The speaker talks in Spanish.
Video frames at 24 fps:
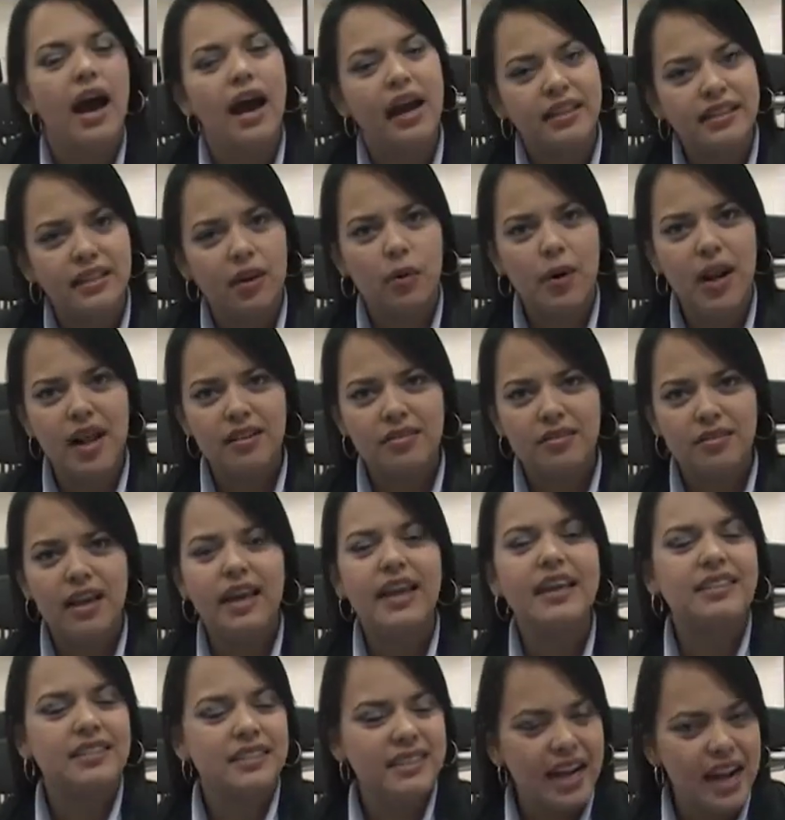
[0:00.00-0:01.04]
a inaugurar
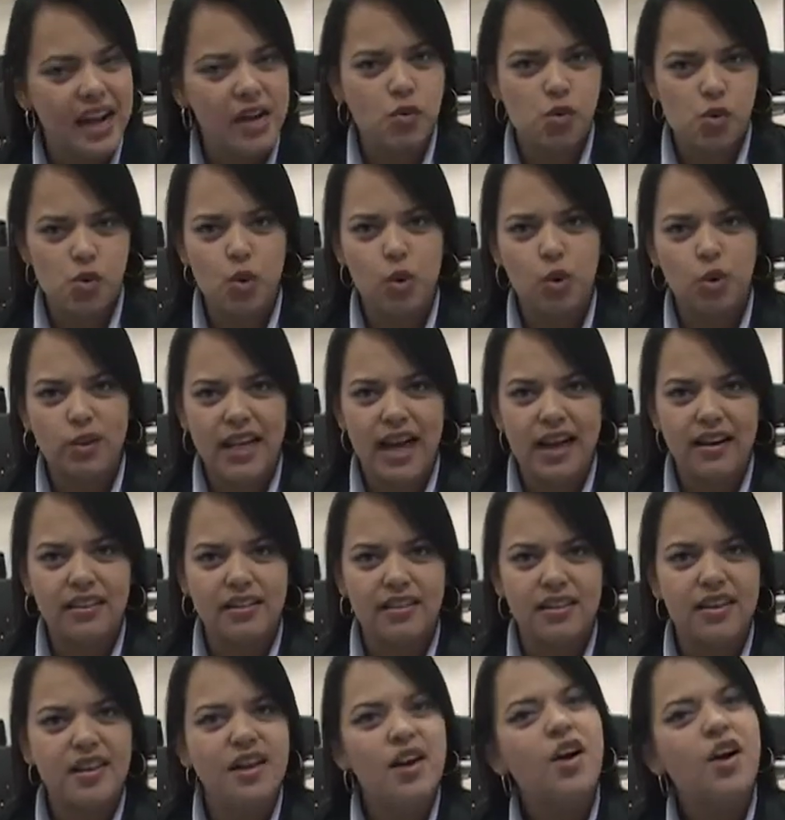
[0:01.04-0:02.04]
estará en Usulután.